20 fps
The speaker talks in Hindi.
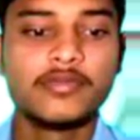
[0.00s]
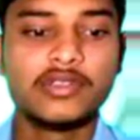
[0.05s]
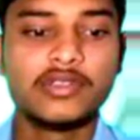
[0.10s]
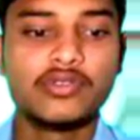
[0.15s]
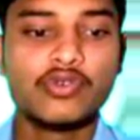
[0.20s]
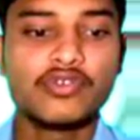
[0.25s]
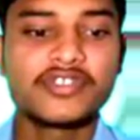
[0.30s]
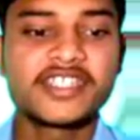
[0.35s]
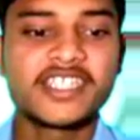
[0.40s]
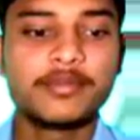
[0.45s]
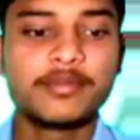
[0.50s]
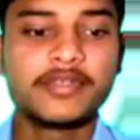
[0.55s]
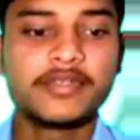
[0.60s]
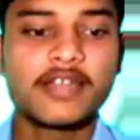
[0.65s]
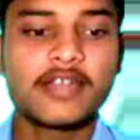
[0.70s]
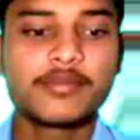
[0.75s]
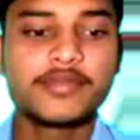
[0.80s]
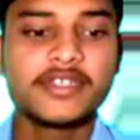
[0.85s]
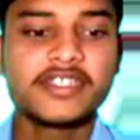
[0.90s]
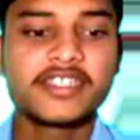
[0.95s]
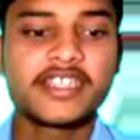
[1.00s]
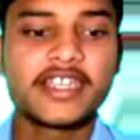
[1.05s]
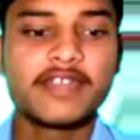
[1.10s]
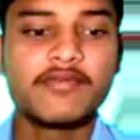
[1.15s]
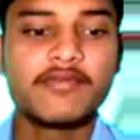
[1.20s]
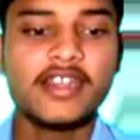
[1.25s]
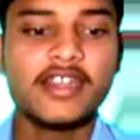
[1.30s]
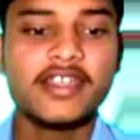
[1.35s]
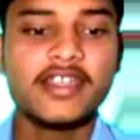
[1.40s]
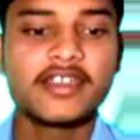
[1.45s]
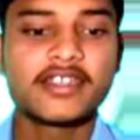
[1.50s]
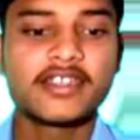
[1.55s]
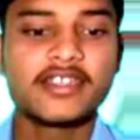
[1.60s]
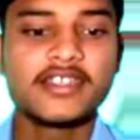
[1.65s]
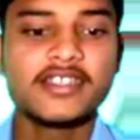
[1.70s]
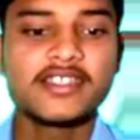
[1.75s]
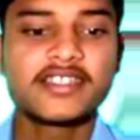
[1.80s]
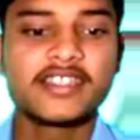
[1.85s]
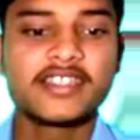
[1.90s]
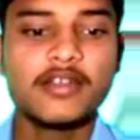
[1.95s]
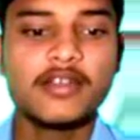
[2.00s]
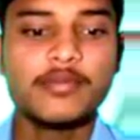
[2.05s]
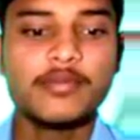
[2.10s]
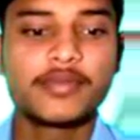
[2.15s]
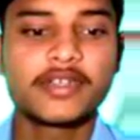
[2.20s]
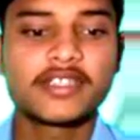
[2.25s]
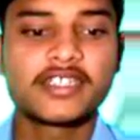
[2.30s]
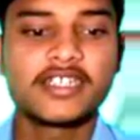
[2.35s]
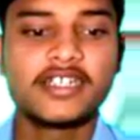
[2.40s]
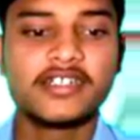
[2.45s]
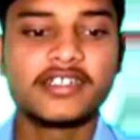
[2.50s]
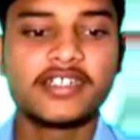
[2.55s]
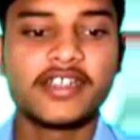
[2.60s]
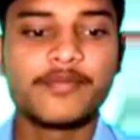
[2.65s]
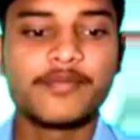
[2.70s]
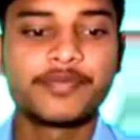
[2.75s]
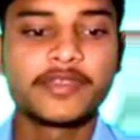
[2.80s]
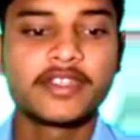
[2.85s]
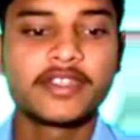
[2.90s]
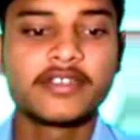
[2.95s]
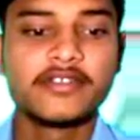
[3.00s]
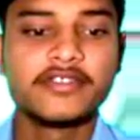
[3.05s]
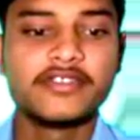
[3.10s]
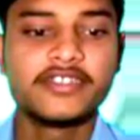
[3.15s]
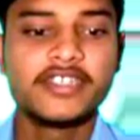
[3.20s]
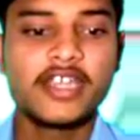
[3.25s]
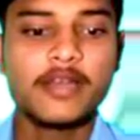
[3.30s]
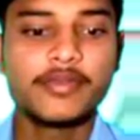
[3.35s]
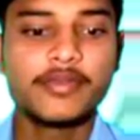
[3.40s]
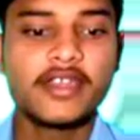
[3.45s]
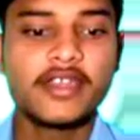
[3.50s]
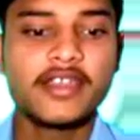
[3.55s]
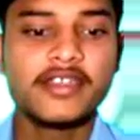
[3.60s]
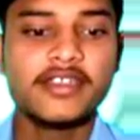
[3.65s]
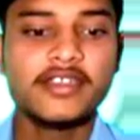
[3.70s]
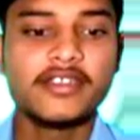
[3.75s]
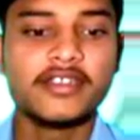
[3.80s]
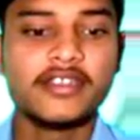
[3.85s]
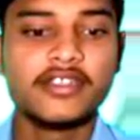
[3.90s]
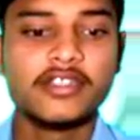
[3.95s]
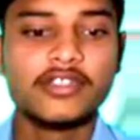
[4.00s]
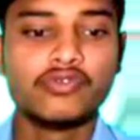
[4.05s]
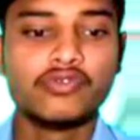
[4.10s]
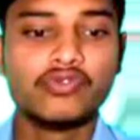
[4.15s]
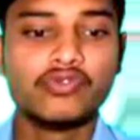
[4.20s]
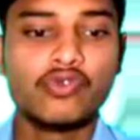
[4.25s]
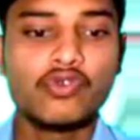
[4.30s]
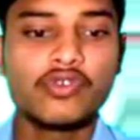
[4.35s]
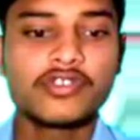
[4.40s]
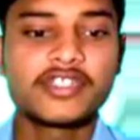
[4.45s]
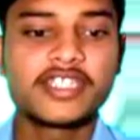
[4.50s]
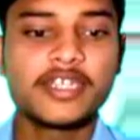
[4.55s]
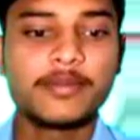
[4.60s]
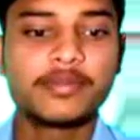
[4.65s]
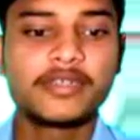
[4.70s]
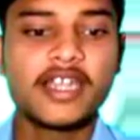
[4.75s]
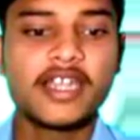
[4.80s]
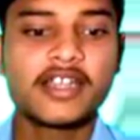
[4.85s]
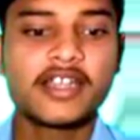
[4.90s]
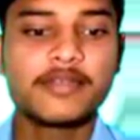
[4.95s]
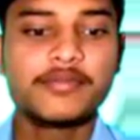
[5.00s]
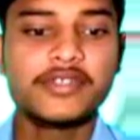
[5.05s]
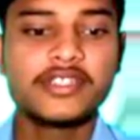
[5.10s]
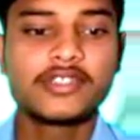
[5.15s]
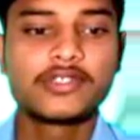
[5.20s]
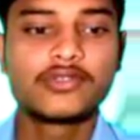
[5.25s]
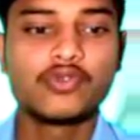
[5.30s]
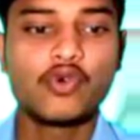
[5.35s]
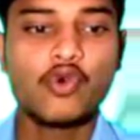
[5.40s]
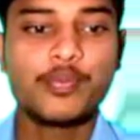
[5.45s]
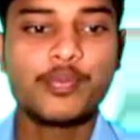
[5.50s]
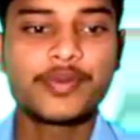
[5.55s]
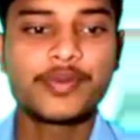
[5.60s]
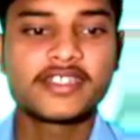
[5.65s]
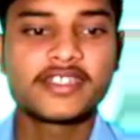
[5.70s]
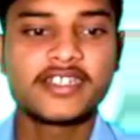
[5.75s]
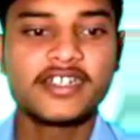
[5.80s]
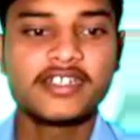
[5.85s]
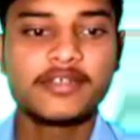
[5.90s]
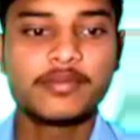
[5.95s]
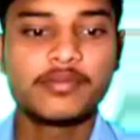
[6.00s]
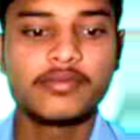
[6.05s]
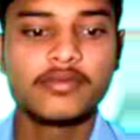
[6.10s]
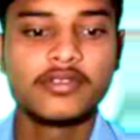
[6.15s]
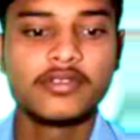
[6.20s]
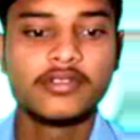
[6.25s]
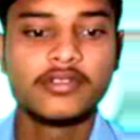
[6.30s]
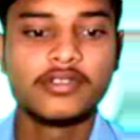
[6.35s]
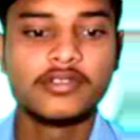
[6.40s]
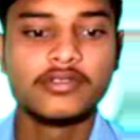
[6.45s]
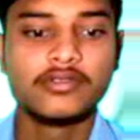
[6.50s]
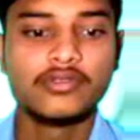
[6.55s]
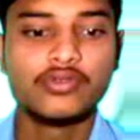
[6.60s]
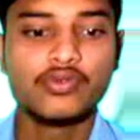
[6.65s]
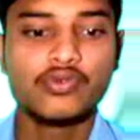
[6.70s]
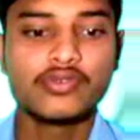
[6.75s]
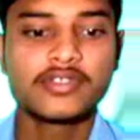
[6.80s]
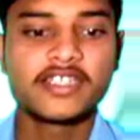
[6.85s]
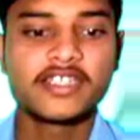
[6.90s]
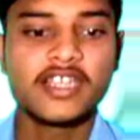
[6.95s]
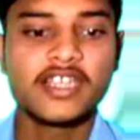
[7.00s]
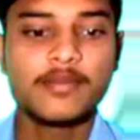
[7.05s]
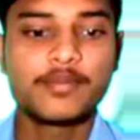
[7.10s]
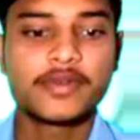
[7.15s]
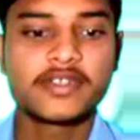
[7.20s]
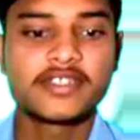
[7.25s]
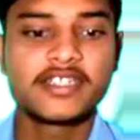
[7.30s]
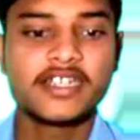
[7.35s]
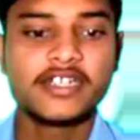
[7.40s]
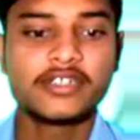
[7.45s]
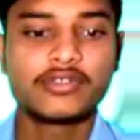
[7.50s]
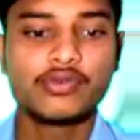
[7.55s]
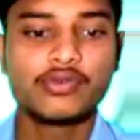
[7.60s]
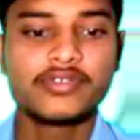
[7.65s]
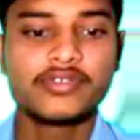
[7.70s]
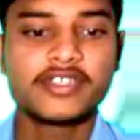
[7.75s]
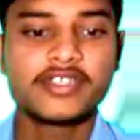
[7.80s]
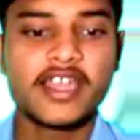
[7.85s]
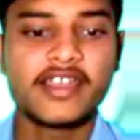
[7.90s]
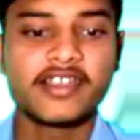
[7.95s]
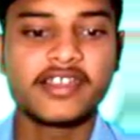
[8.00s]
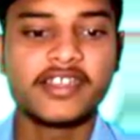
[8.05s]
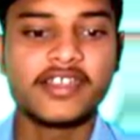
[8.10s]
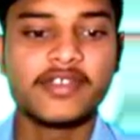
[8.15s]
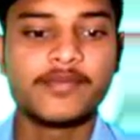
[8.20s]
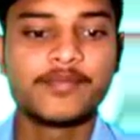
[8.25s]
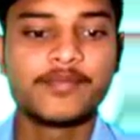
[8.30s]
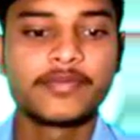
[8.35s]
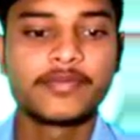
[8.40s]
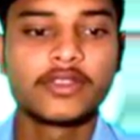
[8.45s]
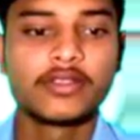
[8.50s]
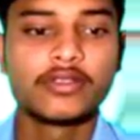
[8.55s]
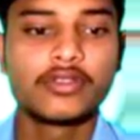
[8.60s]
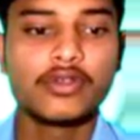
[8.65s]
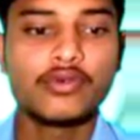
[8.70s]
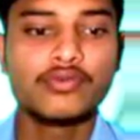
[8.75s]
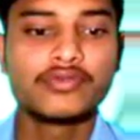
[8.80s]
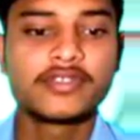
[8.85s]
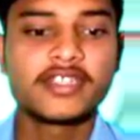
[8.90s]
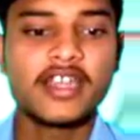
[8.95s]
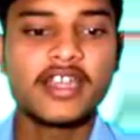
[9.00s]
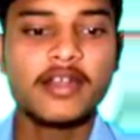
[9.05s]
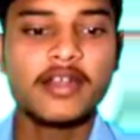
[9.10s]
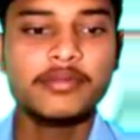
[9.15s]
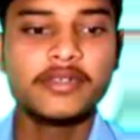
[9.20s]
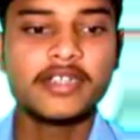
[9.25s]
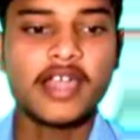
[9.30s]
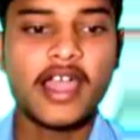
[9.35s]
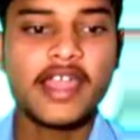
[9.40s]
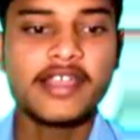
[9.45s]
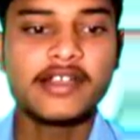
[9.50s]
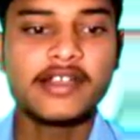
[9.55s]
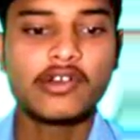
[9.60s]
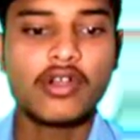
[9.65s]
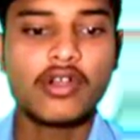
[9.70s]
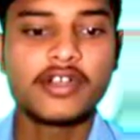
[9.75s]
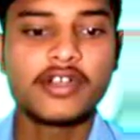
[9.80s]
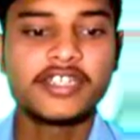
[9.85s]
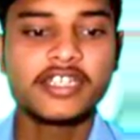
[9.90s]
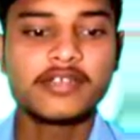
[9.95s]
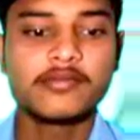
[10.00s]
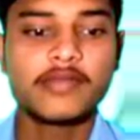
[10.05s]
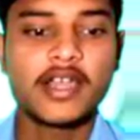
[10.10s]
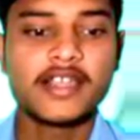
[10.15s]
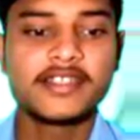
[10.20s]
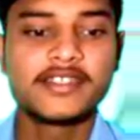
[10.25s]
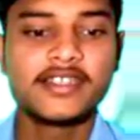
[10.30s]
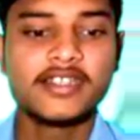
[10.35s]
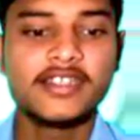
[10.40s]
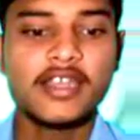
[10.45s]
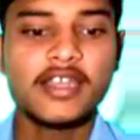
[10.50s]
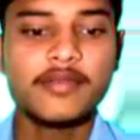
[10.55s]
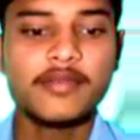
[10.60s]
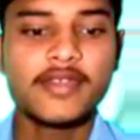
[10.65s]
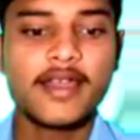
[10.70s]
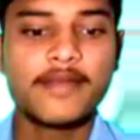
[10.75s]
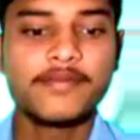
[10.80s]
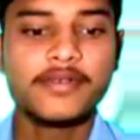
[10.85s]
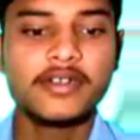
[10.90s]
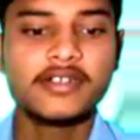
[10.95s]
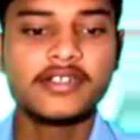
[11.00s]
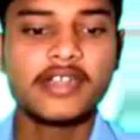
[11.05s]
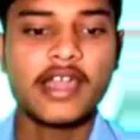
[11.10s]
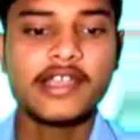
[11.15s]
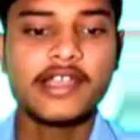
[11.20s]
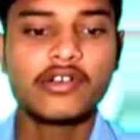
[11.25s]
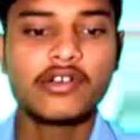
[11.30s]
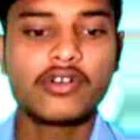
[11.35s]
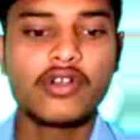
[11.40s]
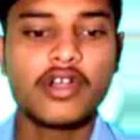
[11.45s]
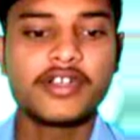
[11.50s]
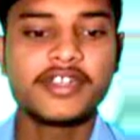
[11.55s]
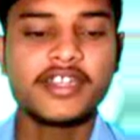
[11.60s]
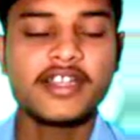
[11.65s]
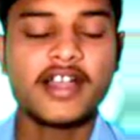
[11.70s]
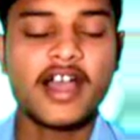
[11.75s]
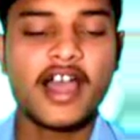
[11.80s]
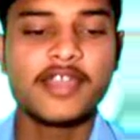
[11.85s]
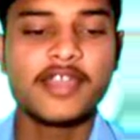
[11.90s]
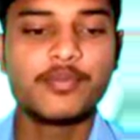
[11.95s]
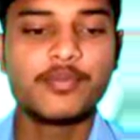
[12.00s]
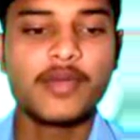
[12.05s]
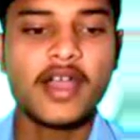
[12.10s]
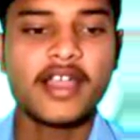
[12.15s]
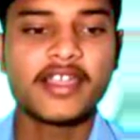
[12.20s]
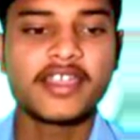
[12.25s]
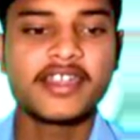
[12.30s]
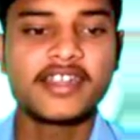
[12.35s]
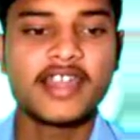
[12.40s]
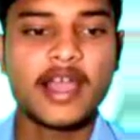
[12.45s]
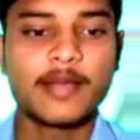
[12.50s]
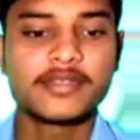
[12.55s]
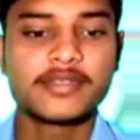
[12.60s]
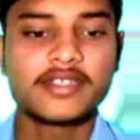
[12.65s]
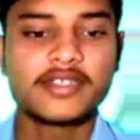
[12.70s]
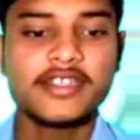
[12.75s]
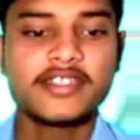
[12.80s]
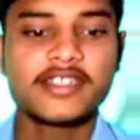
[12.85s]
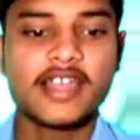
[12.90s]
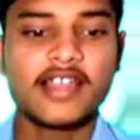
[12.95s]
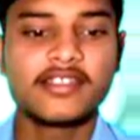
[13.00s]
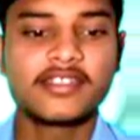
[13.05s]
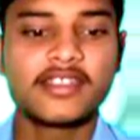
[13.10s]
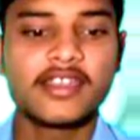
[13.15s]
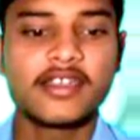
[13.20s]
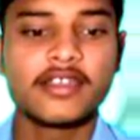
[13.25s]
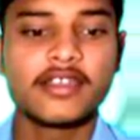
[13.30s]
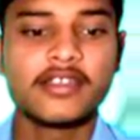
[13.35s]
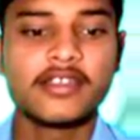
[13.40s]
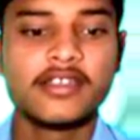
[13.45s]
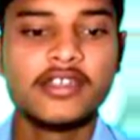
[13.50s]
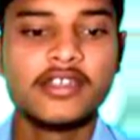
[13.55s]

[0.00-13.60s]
दो सेप्टा के बीच केवल एक ही सेल प्रेजेंट है जब यहीं दो सेप्टा के बीच दो प्रेजेंट दो सेल प्रेजेंट हो जाएंगे तो उसे हम डाइकोरोटिक माइसिलियम या फिर डाइकोरोटिक हाइपा के नाम से जानते हैं